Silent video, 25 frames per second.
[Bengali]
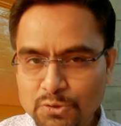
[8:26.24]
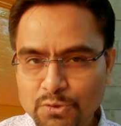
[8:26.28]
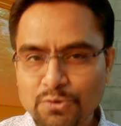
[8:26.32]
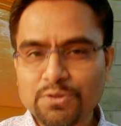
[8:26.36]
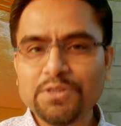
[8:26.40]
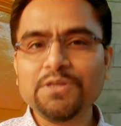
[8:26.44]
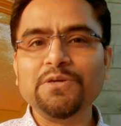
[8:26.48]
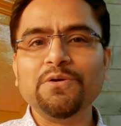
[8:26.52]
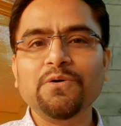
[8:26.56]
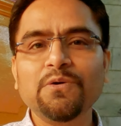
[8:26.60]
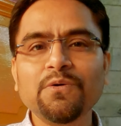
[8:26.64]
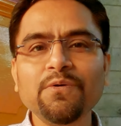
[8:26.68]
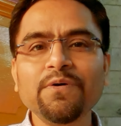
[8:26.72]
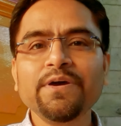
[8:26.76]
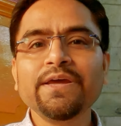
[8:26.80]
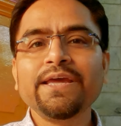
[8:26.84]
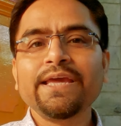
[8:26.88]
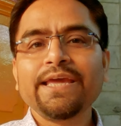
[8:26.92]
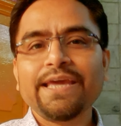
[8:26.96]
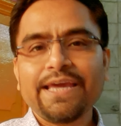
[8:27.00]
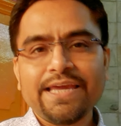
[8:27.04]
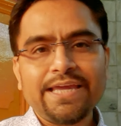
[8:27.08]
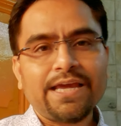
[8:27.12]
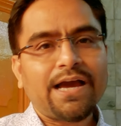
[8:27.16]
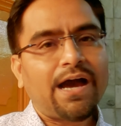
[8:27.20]
যদিও
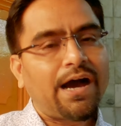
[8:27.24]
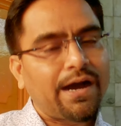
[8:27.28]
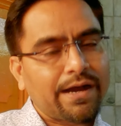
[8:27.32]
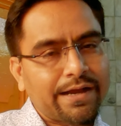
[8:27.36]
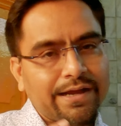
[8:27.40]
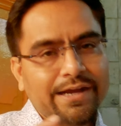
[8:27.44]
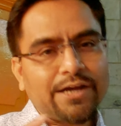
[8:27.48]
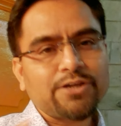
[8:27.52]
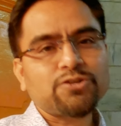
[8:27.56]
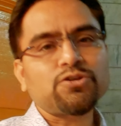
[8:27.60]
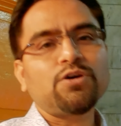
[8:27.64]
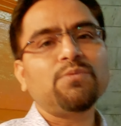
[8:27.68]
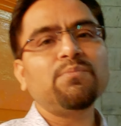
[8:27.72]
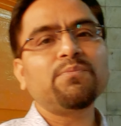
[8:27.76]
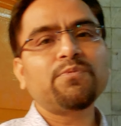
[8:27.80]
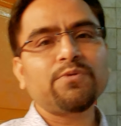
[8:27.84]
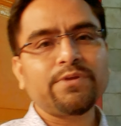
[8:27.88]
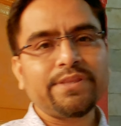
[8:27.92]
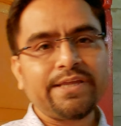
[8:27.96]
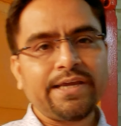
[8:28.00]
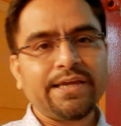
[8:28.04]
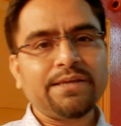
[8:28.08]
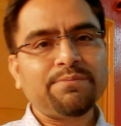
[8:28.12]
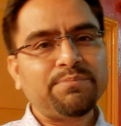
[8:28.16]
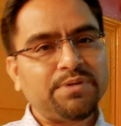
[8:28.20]
এই হাক্কা
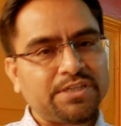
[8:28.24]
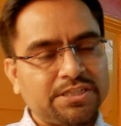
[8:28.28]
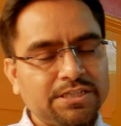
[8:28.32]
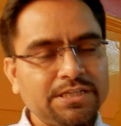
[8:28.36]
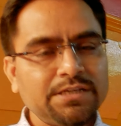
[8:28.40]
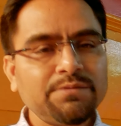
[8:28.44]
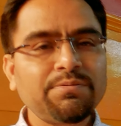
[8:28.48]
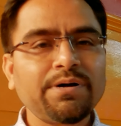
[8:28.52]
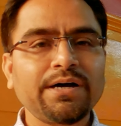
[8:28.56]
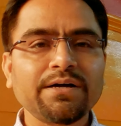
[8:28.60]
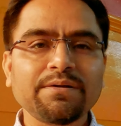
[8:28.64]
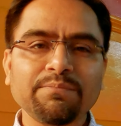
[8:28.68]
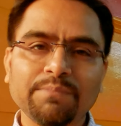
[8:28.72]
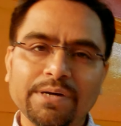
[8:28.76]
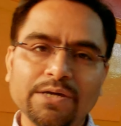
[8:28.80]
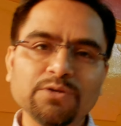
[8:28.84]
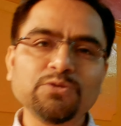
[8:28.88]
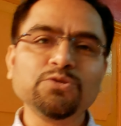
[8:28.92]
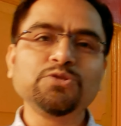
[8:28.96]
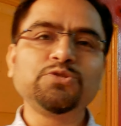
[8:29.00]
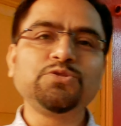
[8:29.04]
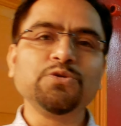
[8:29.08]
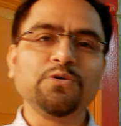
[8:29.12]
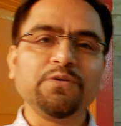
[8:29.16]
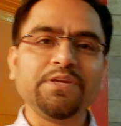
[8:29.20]
সম্প্রদায়ের বেশিরভাগ
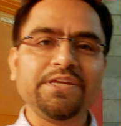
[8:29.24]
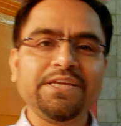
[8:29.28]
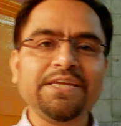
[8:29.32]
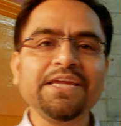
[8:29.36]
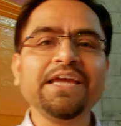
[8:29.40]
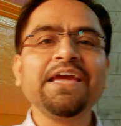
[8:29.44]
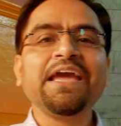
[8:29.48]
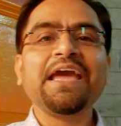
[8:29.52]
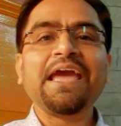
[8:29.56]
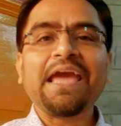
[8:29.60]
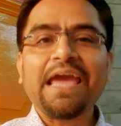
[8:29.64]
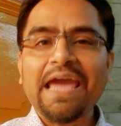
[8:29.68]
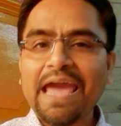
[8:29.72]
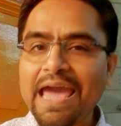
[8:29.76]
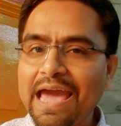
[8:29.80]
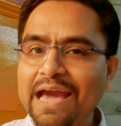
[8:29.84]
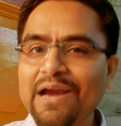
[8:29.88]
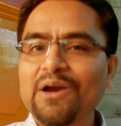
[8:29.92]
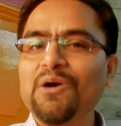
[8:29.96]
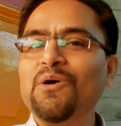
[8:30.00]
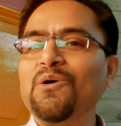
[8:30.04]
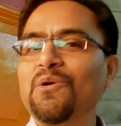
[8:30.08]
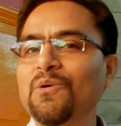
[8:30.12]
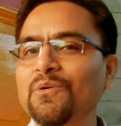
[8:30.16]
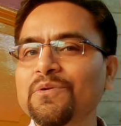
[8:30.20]
মানুষজনই
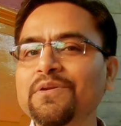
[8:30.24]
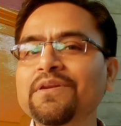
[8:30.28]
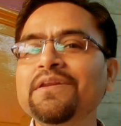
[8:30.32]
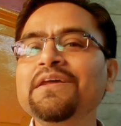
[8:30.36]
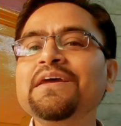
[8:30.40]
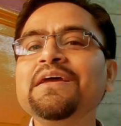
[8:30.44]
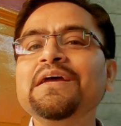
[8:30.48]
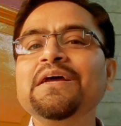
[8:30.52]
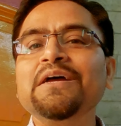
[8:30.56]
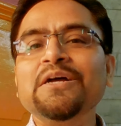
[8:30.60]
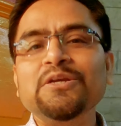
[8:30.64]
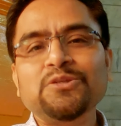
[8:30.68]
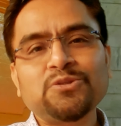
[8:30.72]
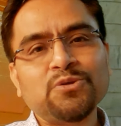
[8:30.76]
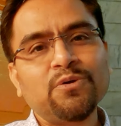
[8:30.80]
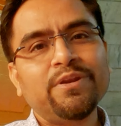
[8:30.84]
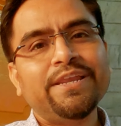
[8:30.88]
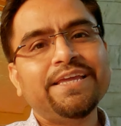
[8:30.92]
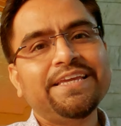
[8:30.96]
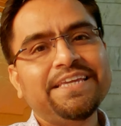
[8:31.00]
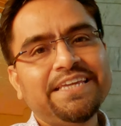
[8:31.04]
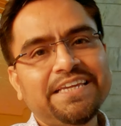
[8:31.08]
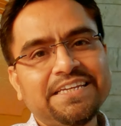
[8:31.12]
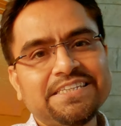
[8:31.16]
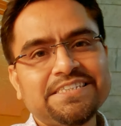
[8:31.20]
এখন
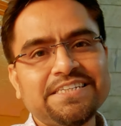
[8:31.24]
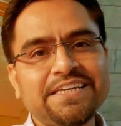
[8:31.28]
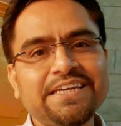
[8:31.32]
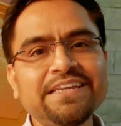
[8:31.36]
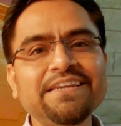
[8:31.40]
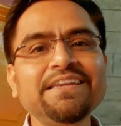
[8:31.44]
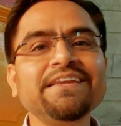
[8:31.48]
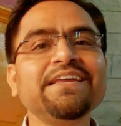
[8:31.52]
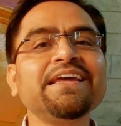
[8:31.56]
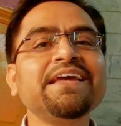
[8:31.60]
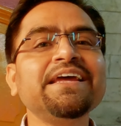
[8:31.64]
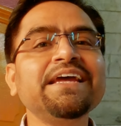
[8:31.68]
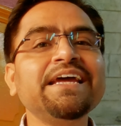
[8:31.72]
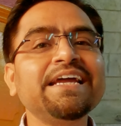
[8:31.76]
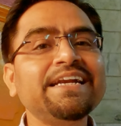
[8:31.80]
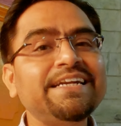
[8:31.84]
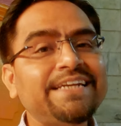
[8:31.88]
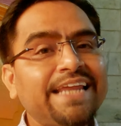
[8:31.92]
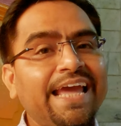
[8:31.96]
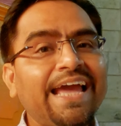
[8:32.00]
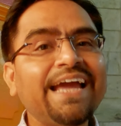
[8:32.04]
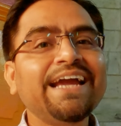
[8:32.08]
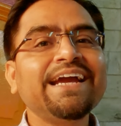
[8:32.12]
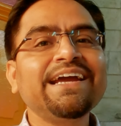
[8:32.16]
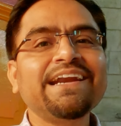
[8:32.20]
চলে গিয়েছেন
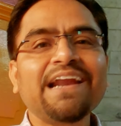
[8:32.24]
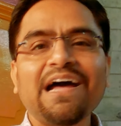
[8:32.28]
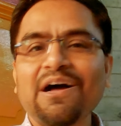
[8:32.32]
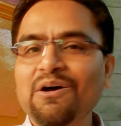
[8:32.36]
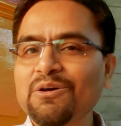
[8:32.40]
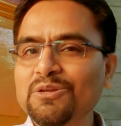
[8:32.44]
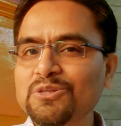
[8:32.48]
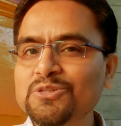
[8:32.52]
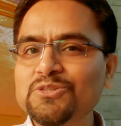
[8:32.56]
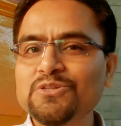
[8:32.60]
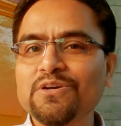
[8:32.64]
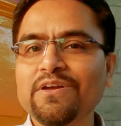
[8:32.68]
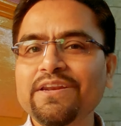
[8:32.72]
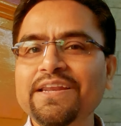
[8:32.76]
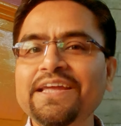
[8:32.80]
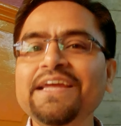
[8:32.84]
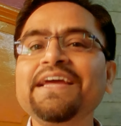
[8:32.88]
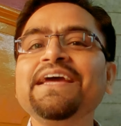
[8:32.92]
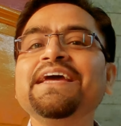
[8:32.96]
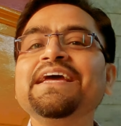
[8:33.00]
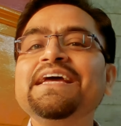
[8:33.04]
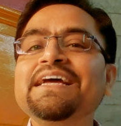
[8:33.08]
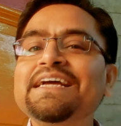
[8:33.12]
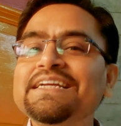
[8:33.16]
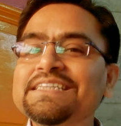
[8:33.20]
ট্যাংরা অঞ্চলে
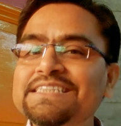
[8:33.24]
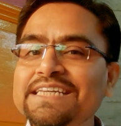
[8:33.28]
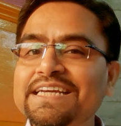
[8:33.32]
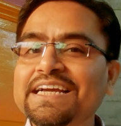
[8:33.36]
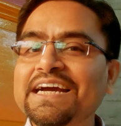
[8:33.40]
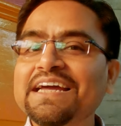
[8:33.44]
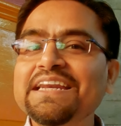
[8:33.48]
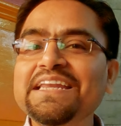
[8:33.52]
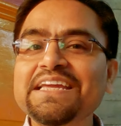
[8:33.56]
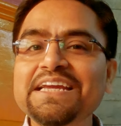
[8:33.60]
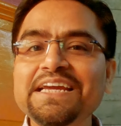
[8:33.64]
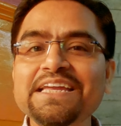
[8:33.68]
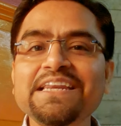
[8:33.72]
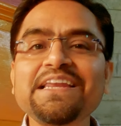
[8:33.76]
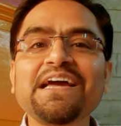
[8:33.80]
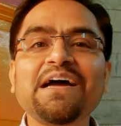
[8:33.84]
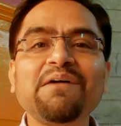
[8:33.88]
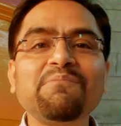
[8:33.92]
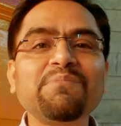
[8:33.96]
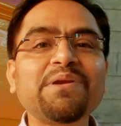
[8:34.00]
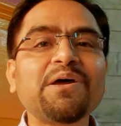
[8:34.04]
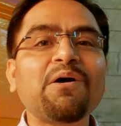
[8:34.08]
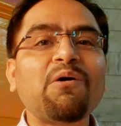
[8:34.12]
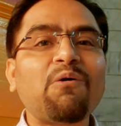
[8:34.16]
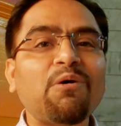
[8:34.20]
যেখানে কিনা
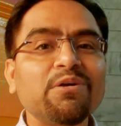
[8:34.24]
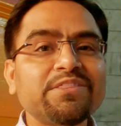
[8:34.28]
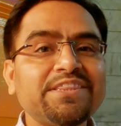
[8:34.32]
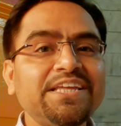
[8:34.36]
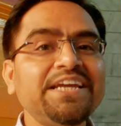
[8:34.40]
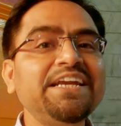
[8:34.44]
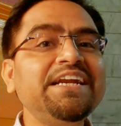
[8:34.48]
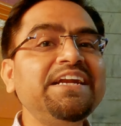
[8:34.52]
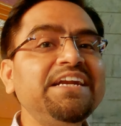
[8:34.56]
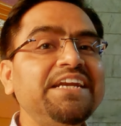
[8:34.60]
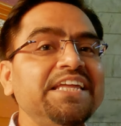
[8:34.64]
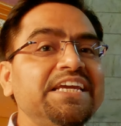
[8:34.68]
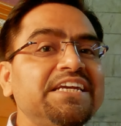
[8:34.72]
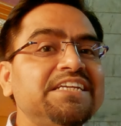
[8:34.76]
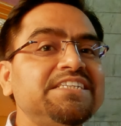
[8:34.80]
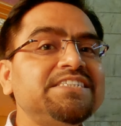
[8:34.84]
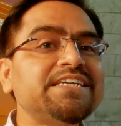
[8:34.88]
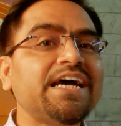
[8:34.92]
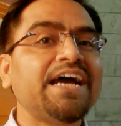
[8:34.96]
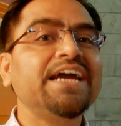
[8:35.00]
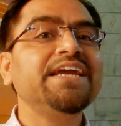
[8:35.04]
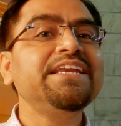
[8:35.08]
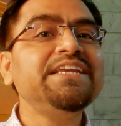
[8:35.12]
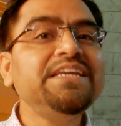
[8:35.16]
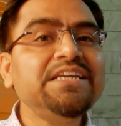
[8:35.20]
আমরা অথেন্টিক
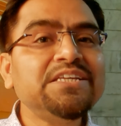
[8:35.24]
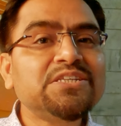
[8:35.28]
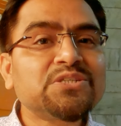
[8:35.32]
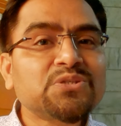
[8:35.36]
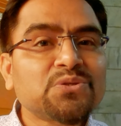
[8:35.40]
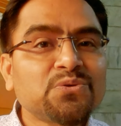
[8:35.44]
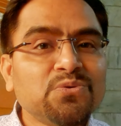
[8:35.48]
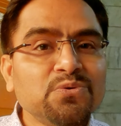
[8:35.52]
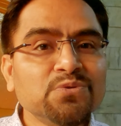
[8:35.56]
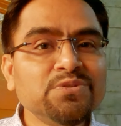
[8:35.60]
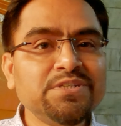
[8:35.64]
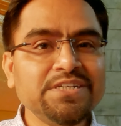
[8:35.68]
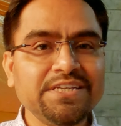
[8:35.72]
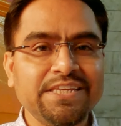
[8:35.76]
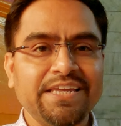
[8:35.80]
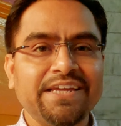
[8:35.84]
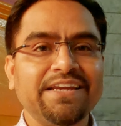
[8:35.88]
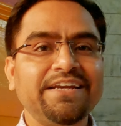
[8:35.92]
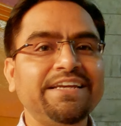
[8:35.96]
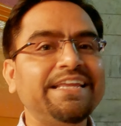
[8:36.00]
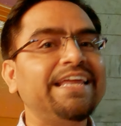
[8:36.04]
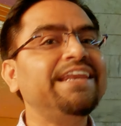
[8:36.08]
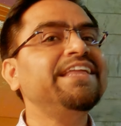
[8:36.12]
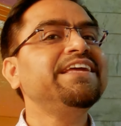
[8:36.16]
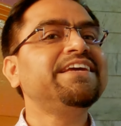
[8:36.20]
চাইনিজ
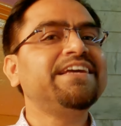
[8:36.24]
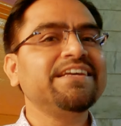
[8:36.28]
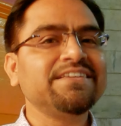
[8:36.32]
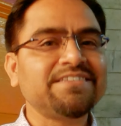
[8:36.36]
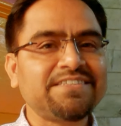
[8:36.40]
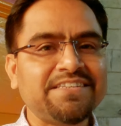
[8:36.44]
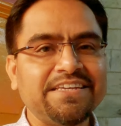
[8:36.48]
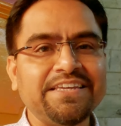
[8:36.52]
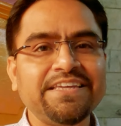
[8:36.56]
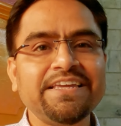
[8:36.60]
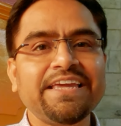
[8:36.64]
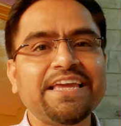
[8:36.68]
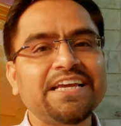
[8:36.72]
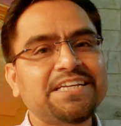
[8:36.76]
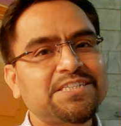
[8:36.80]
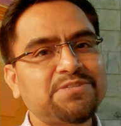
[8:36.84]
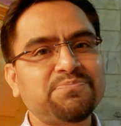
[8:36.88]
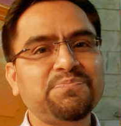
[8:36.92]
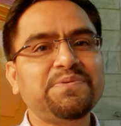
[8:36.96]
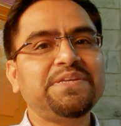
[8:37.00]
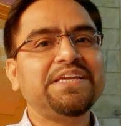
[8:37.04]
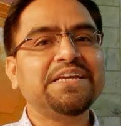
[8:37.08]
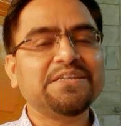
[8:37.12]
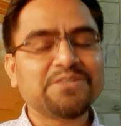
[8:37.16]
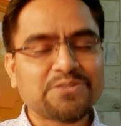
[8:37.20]
কুজিনের ডেলিকেসি
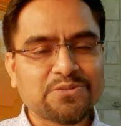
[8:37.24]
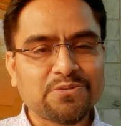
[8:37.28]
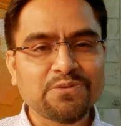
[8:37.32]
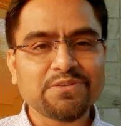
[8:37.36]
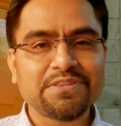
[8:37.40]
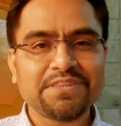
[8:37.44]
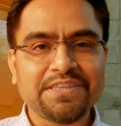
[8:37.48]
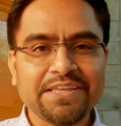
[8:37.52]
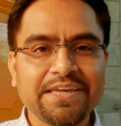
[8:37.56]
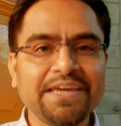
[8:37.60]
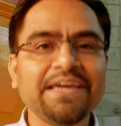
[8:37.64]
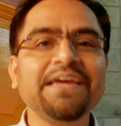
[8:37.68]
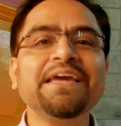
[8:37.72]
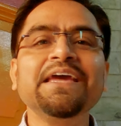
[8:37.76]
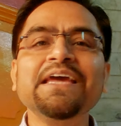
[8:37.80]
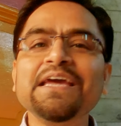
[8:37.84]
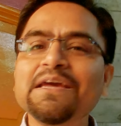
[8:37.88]
এক্সপিরিয়েন্স করতে